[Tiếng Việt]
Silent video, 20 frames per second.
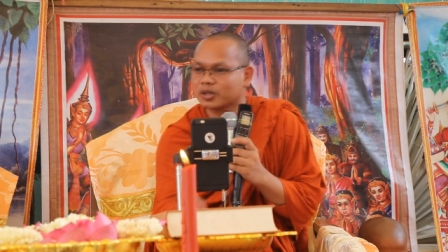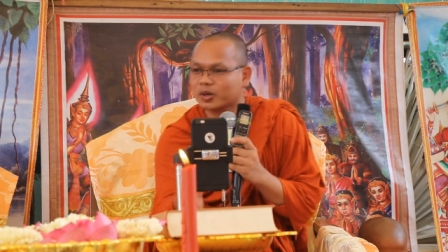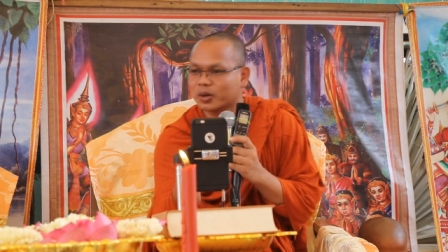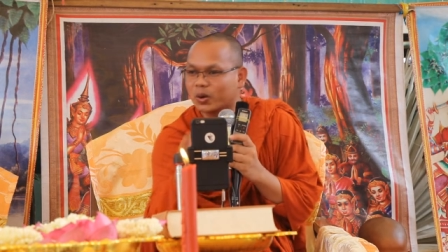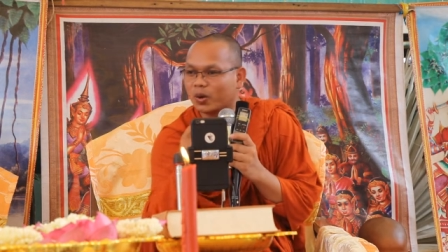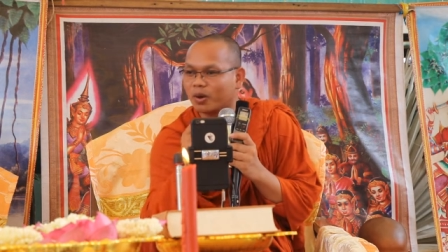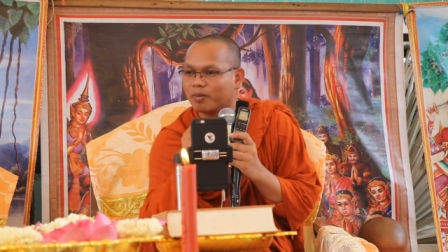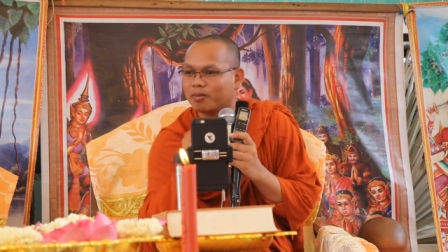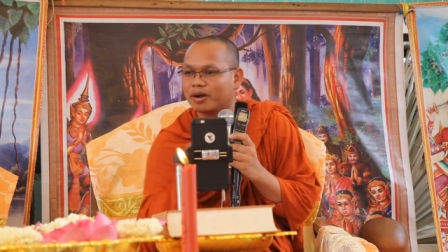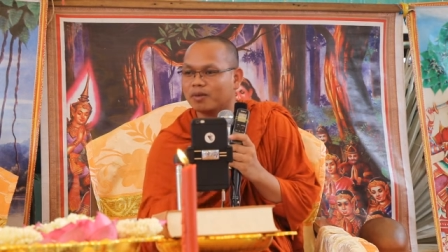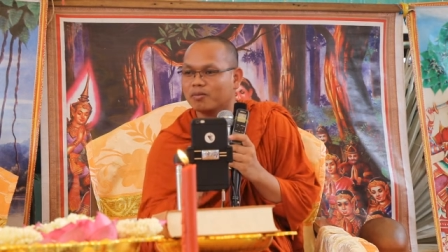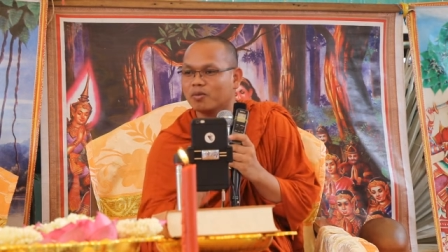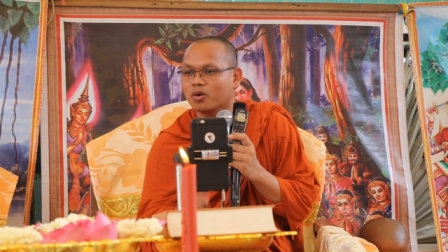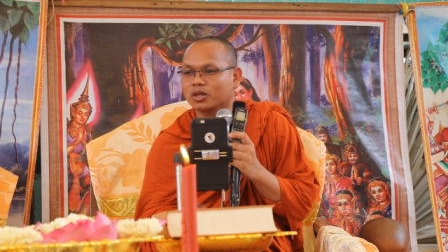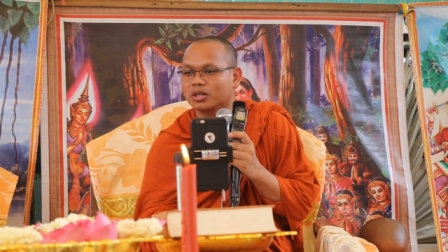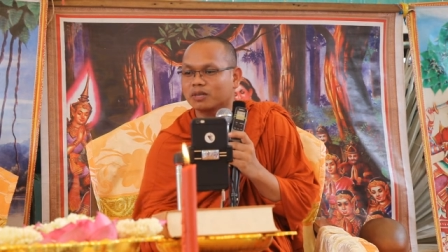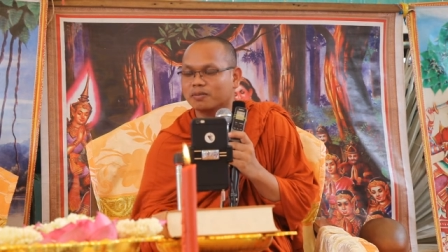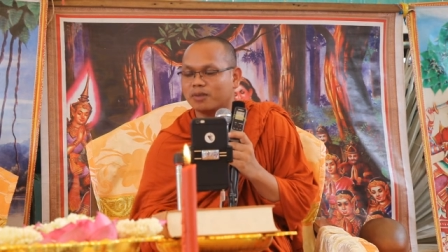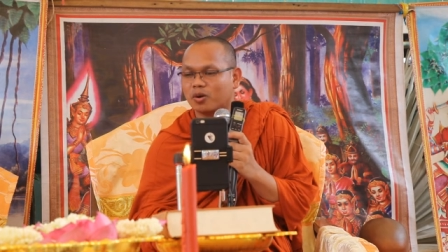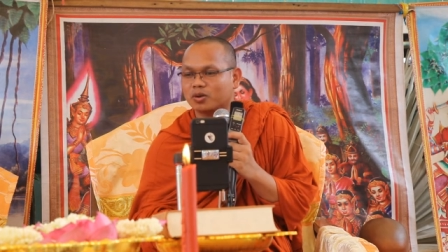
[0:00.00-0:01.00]
rừng rùa mà
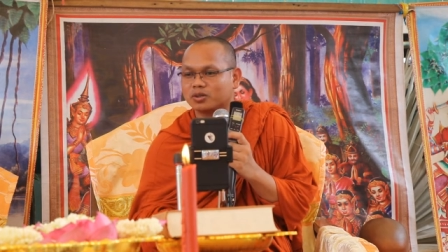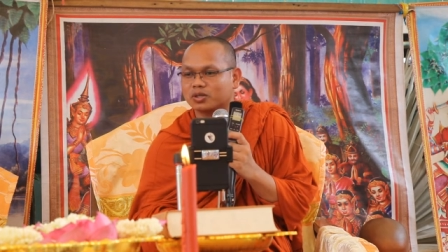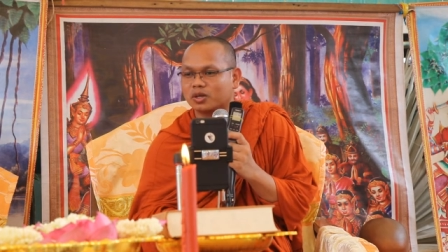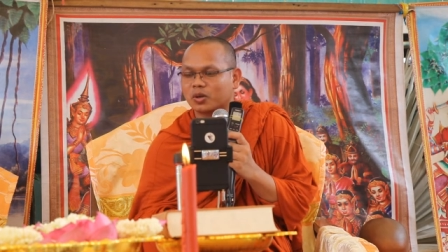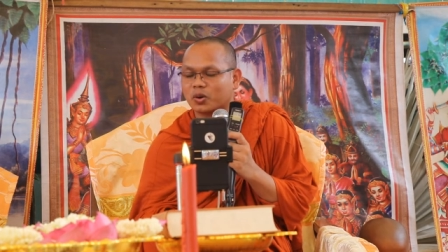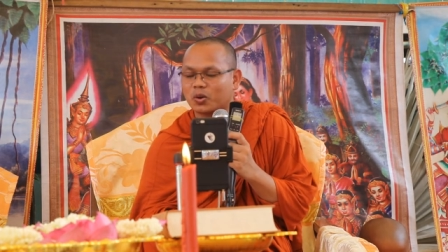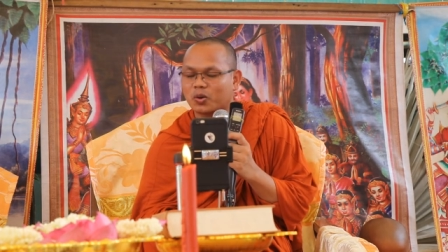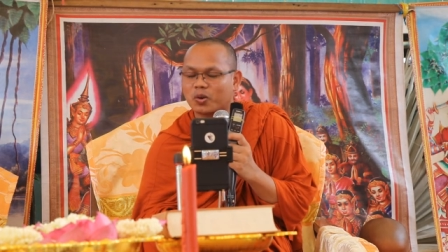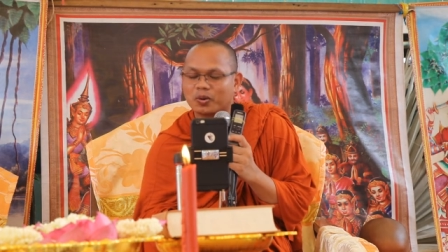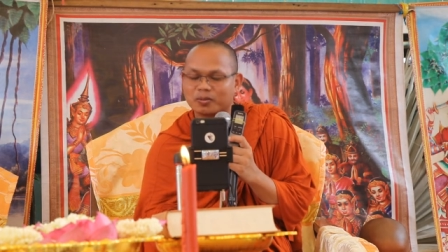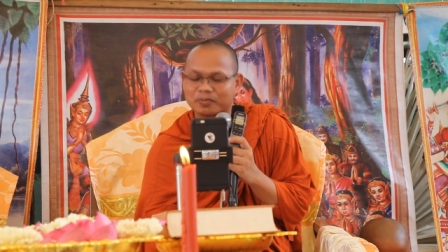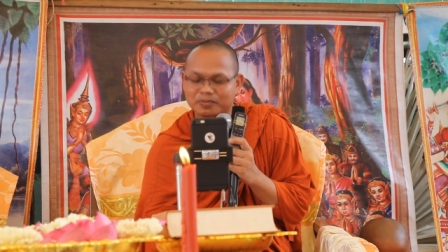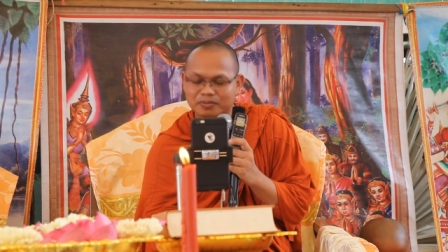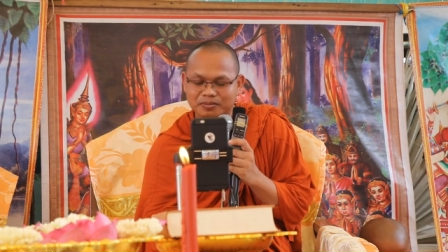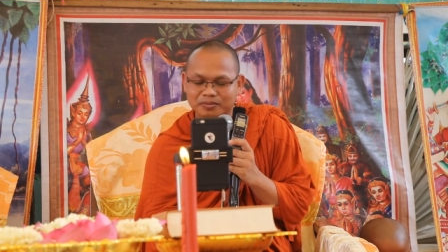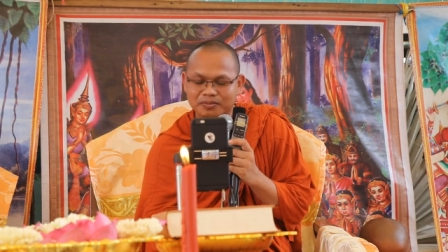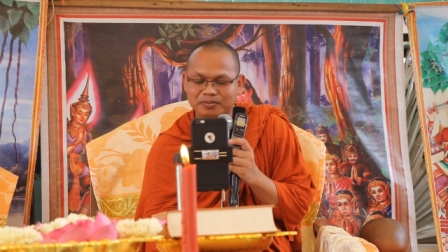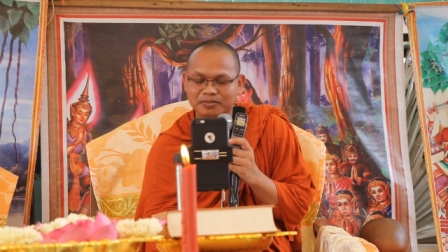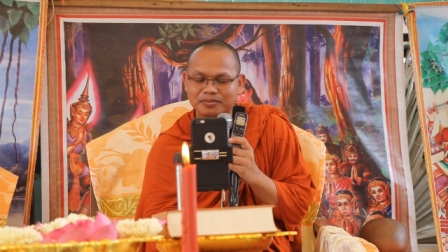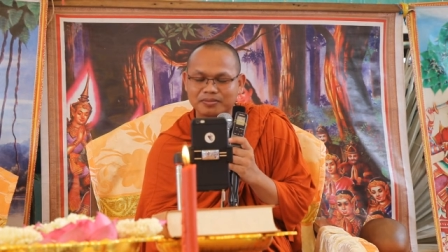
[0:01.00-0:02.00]
bùa tập bố rừng rùa
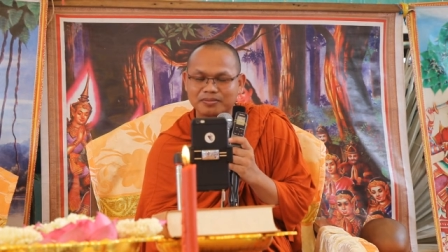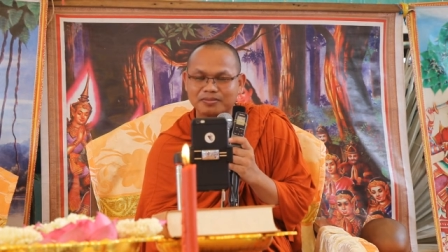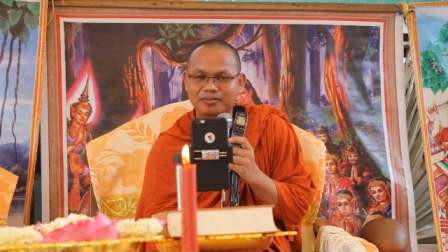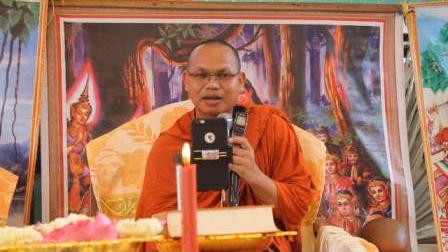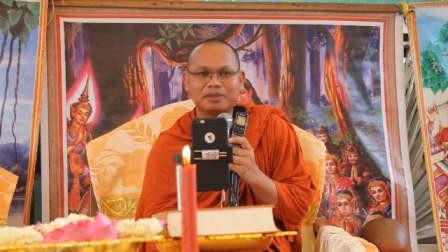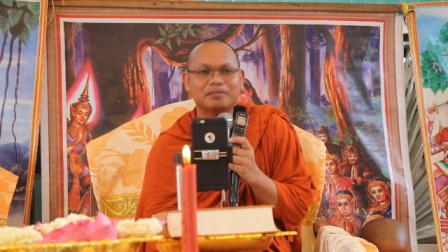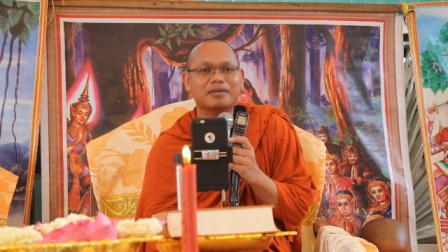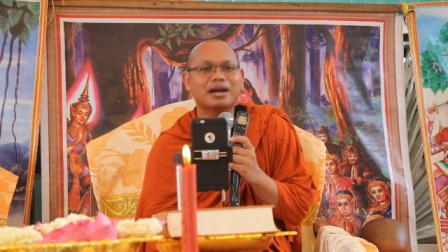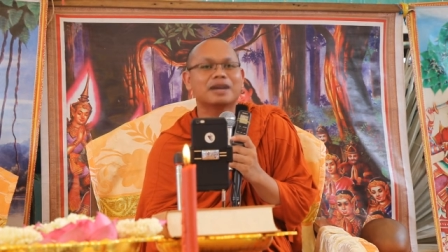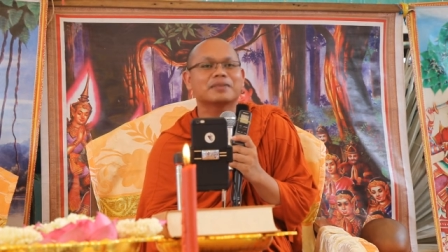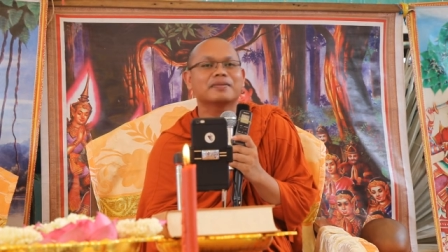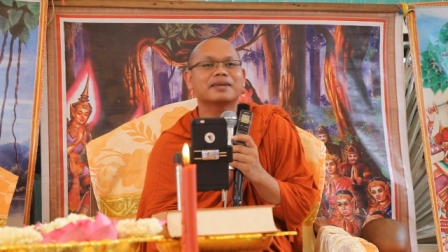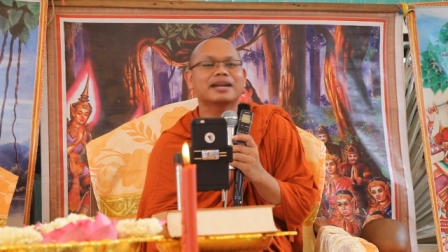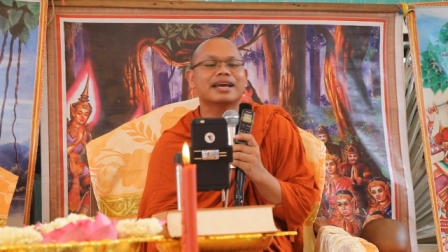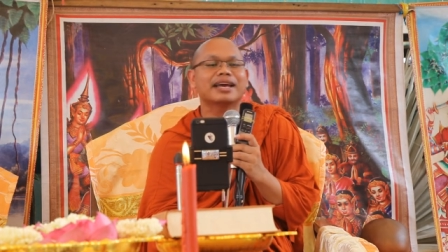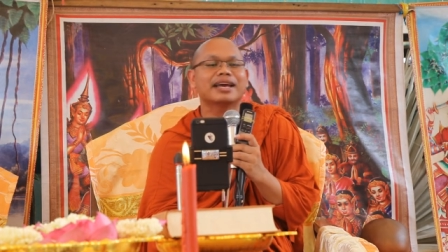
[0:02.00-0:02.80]
bắt bạc